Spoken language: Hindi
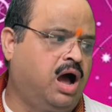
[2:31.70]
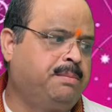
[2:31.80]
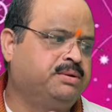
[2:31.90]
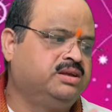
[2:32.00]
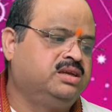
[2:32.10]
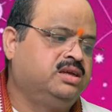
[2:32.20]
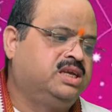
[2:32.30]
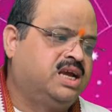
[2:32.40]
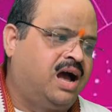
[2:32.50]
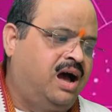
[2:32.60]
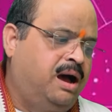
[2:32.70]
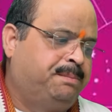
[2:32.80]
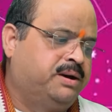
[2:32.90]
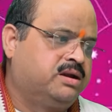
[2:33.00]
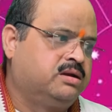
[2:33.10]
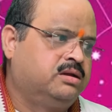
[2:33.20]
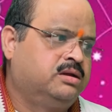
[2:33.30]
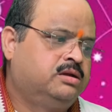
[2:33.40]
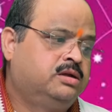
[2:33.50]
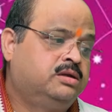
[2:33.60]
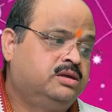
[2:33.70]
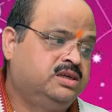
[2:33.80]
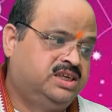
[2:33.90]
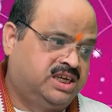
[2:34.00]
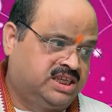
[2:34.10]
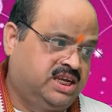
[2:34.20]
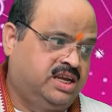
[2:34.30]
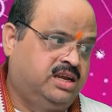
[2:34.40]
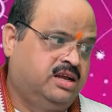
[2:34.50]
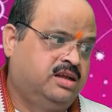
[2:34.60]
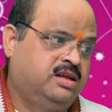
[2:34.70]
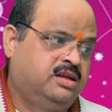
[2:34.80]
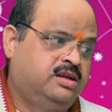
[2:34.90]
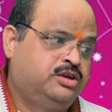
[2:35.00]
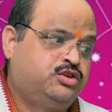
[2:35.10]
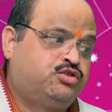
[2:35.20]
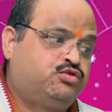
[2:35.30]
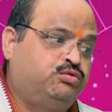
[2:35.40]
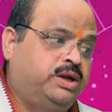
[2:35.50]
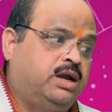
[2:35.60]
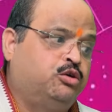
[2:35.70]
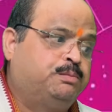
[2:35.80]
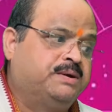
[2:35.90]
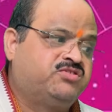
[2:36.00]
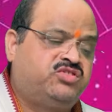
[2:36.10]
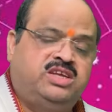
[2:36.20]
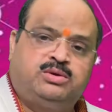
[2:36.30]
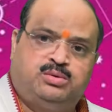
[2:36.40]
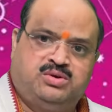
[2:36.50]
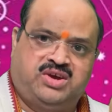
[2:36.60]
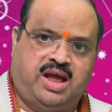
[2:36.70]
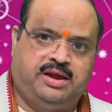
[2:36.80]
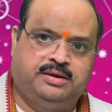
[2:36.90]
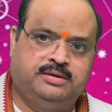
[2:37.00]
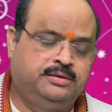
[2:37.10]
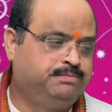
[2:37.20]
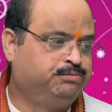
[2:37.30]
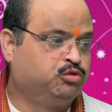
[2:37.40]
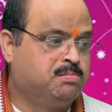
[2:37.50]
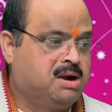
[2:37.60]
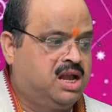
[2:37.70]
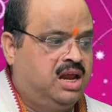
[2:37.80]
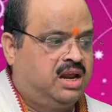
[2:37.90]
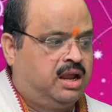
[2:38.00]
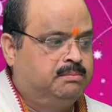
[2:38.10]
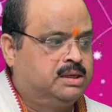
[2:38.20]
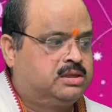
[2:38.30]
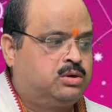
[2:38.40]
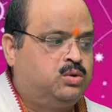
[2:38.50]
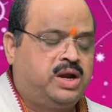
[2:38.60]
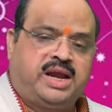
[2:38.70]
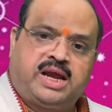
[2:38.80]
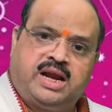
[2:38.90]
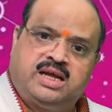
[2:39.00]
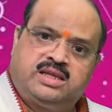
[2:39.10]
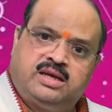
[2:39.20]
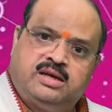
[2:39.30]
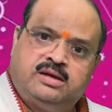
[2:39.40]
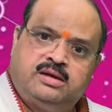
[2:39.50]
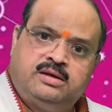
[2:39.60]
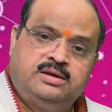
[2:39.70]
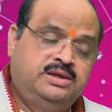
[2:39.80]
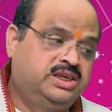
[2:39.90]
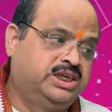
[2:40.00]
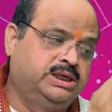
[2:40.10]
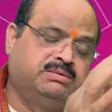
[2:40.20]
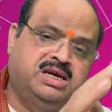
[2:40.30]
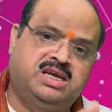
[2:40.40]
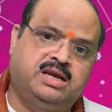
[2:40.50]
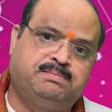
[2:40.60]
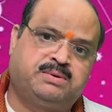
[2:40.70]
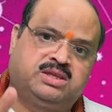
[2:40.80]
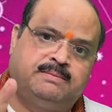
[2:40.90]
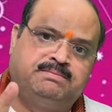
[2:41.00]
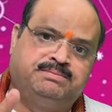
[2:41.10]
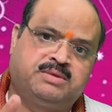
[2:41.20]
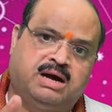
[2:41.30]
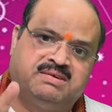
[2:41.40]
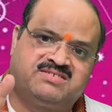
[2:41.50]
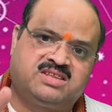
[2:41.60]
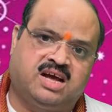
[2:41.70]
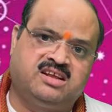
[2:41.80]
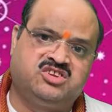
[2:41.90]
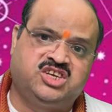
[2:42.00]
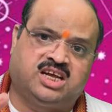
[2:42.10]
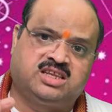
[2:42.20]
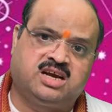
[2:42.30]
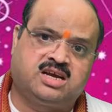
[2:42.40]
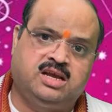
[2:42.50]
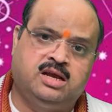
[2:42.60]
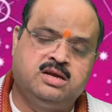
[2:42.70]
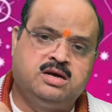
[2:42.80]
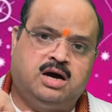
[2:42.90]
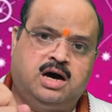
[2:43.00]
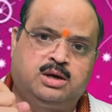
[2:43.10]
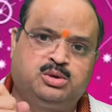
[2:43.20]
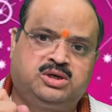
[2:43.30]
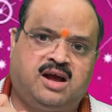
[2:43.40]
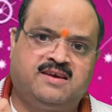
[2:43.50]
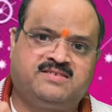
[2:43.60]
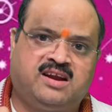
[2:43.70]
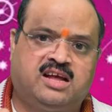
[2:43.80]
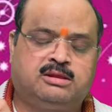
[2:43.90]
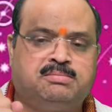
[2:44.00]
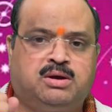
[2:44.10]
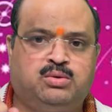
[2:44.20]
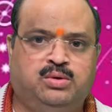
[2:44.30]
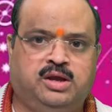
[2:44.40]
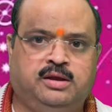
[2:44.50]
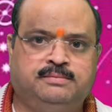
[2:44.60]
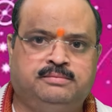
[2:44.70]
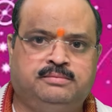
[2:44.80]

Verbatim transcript: अब यहां पर यदि सूर्य उपस्थित हो जाए तो मंगल के मित्र होने के नाते जीवन की प्रथम अवस्था जातक की अनुशासनात्मक होगी